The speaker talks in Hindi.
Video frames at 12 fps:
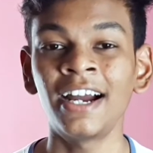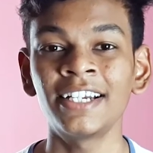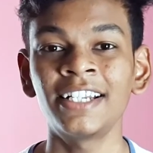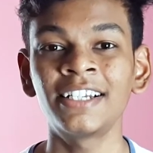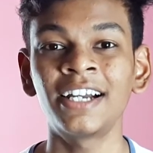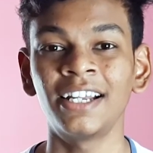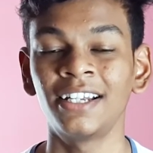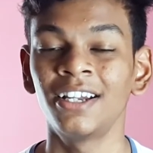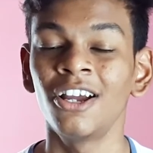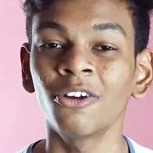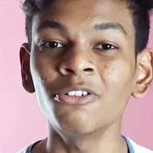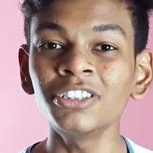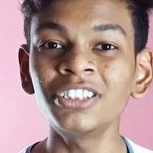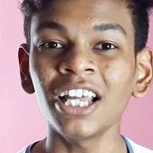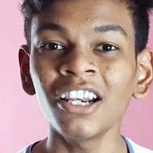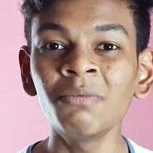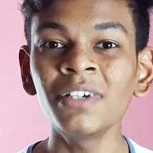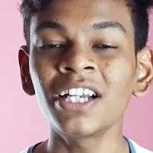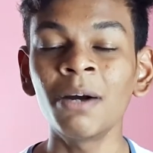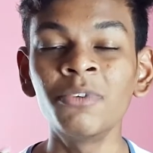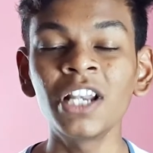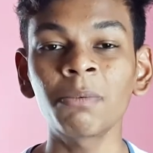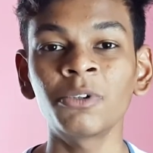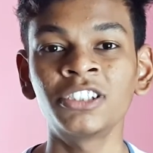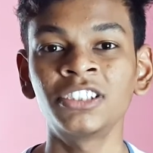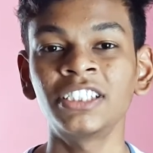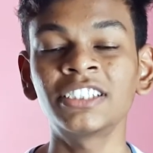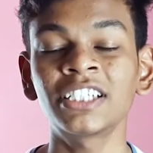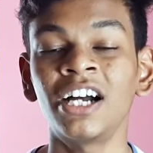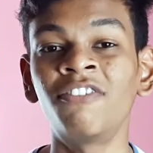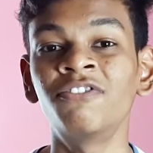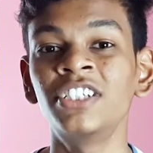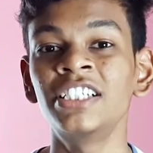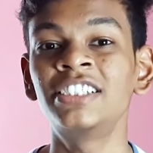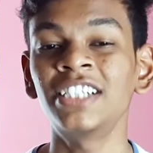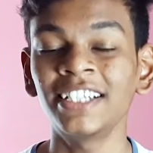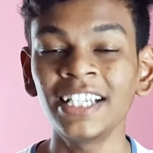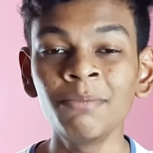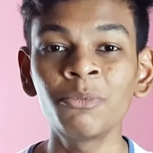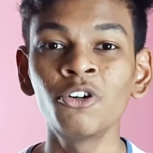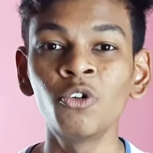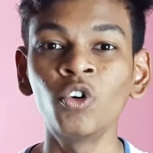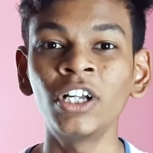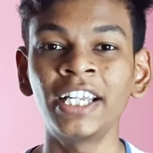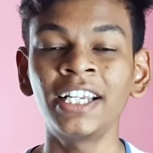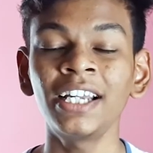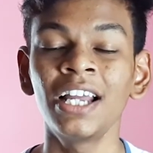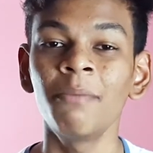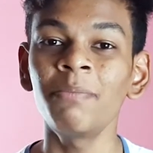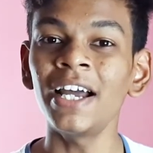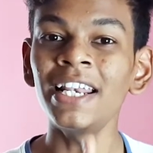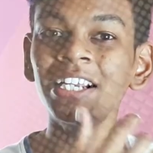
हाईटेक गाय कुछ सालों में कंप्यूटर प्रोसेसर्स काफ़ी ज़्यादा इंप्रूव हुए हैं पहले